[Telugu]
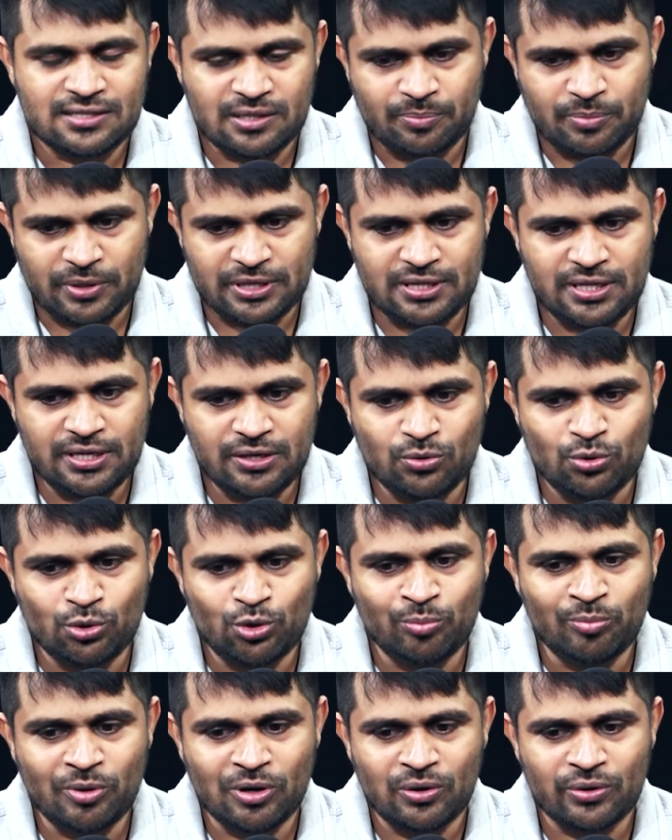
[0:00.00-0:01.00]
సార్ ప్రతి
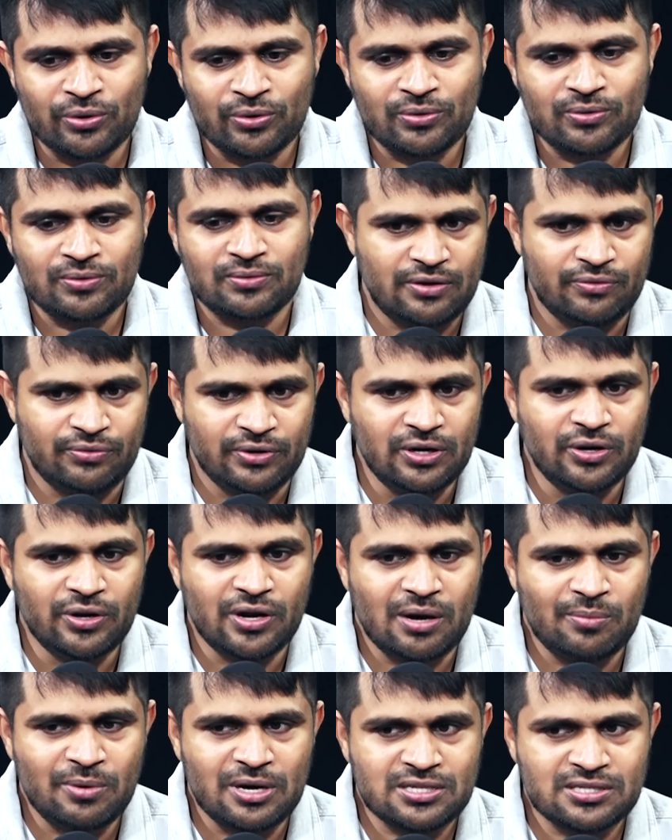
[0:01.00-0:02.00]
కుటుంబంలోనూ
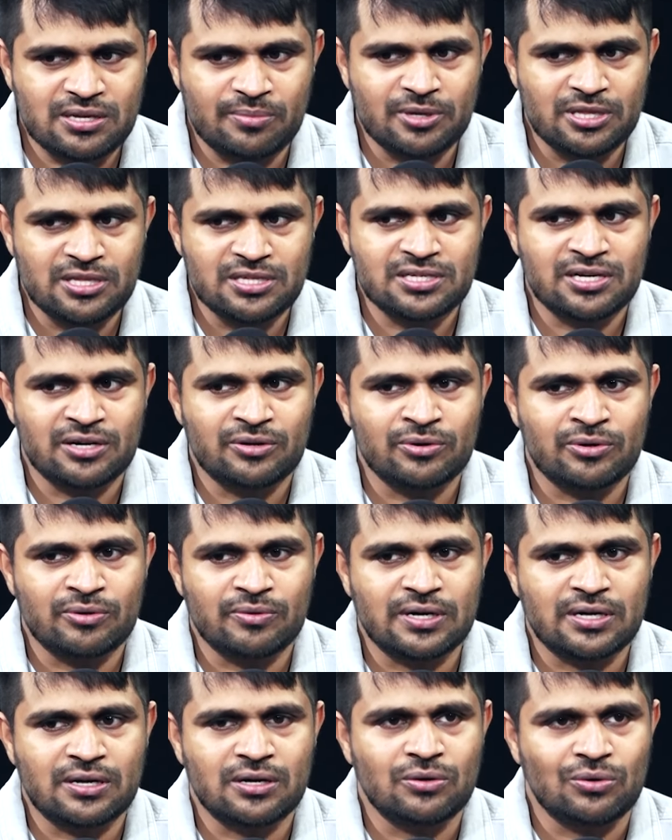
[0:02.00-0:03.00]
వేలునామాకు సంబంధించినటువంటి
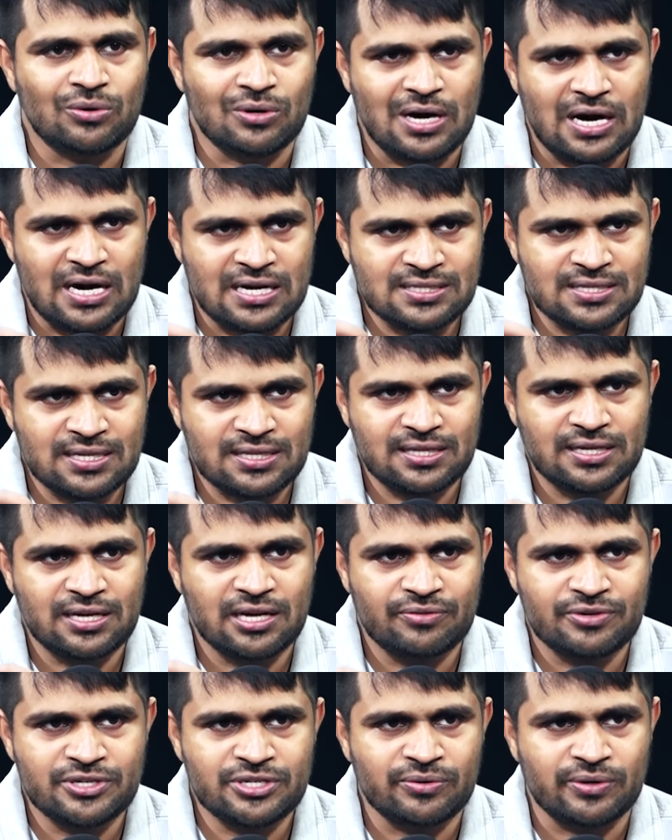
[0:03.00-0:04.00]
వాటిలో ఒక
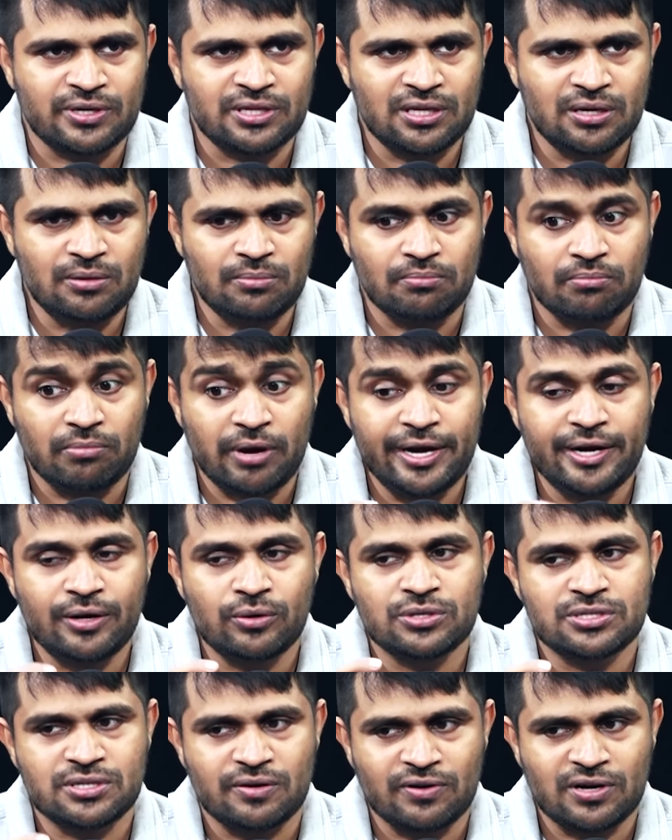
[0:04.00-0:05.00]
ఆసక్తికర విషయం అయితే బయటకు
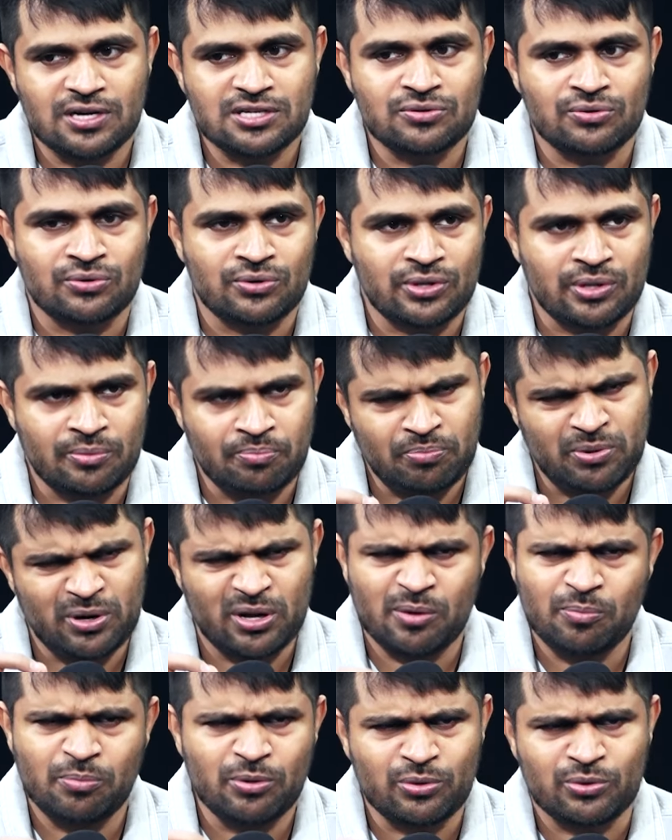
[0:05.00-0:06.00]
వచ్చే అవకాశం ఉంటుంది
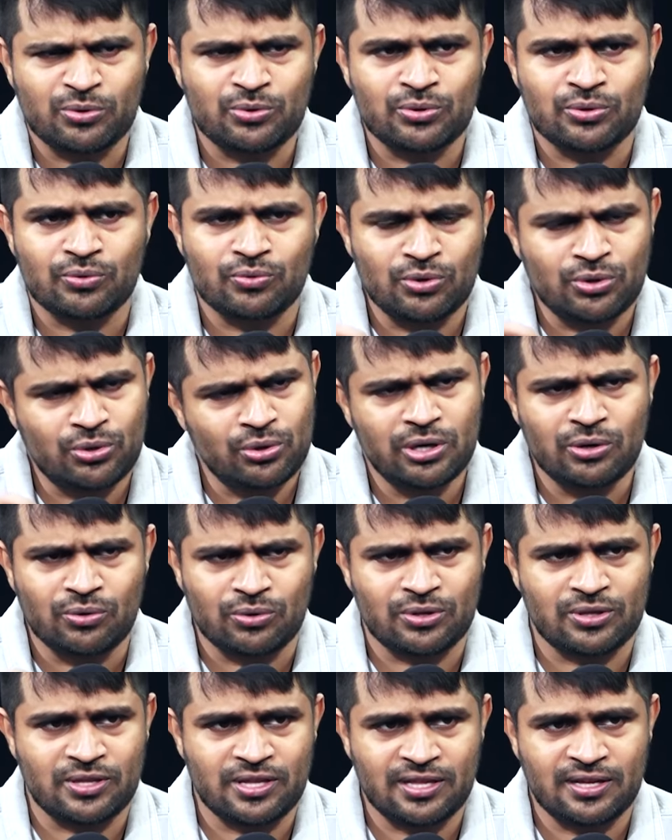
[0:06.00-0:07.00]
ఎప్పటికప్పుడు ఉంటూ ఉంటూనే
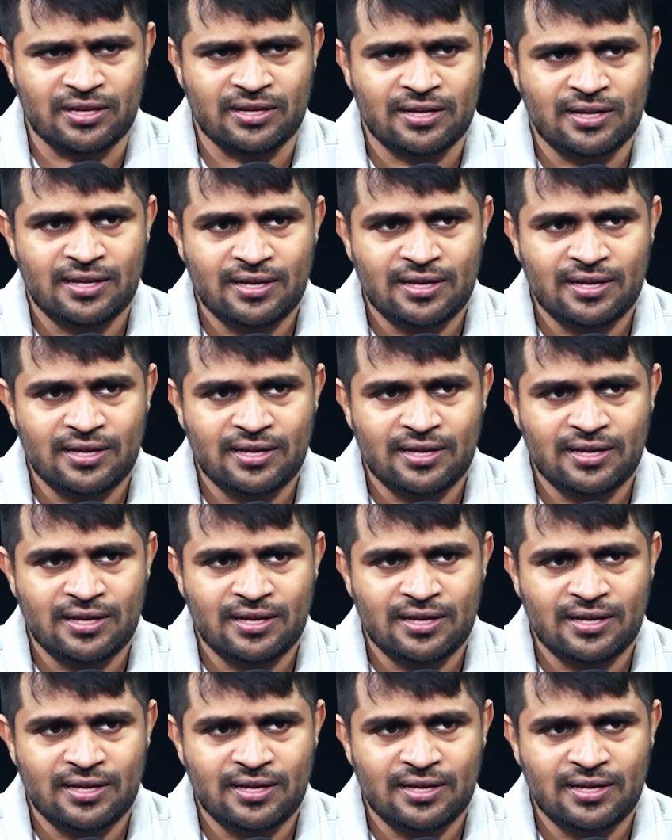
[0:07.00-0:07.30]
ఉంటుంది అది